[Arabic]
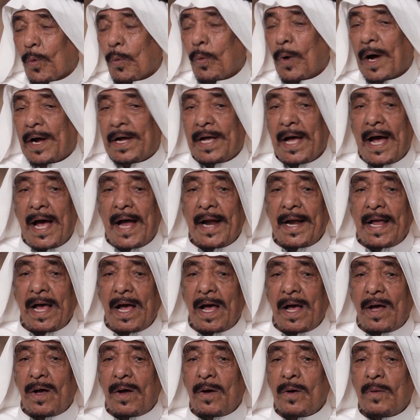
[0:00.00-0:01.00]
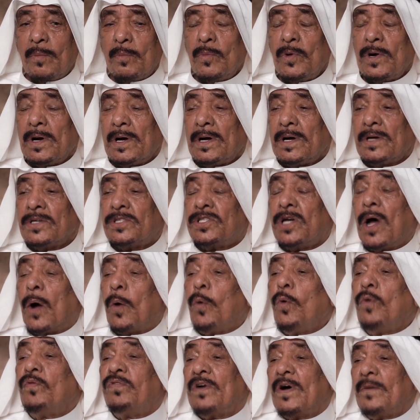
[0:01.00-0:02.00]
وكان
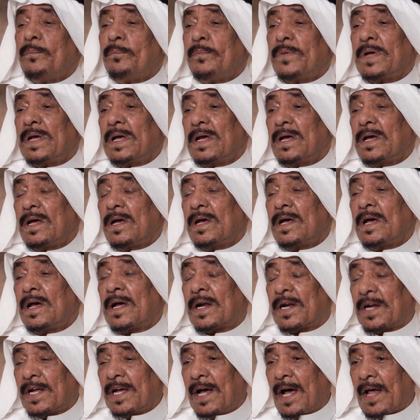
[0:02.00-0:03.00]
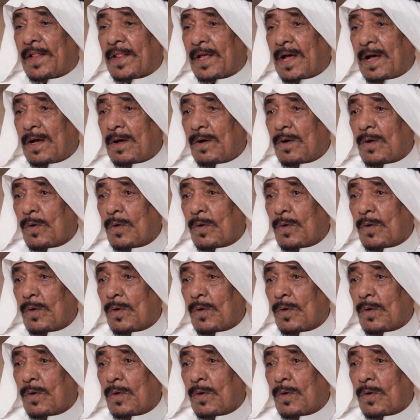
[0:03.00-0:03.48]
شغوفا بالرياضة